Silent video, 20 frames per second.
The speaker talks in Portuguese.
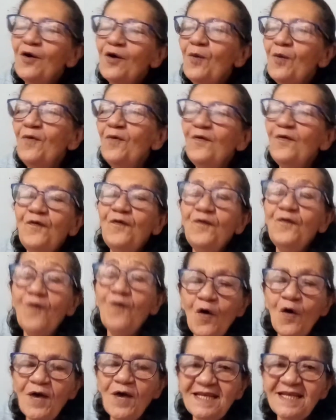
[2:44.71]
como
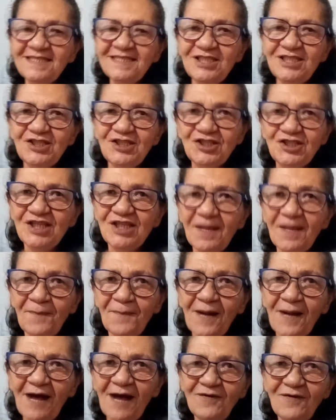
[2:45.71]
foi esse dia
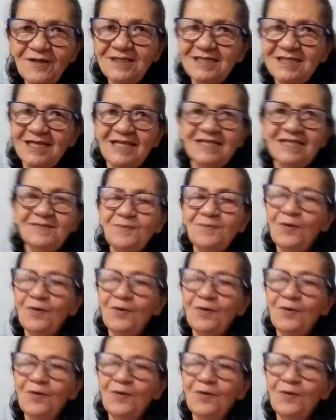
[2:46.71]
para vocês,